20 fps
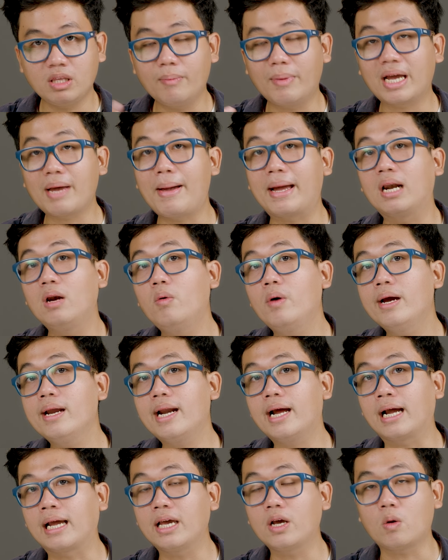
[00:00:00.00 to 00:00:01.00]
Nhưng mà các bạn lưu ý
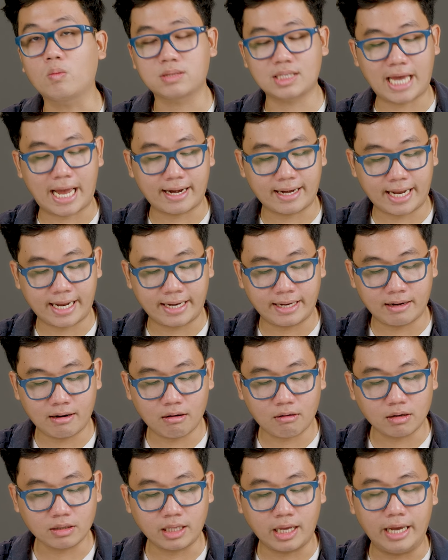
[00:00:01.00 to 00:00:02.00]
rằng cái cục sạc này
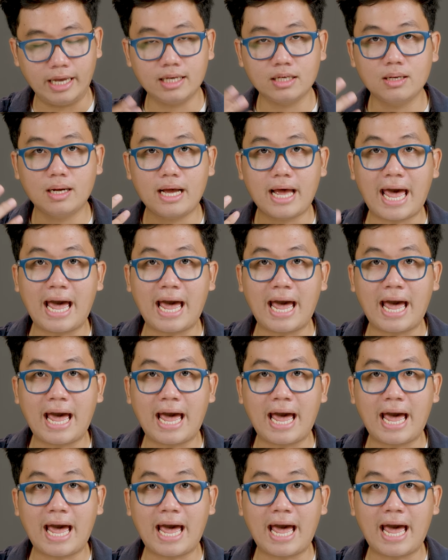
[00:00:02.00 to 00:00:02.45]
nó có thể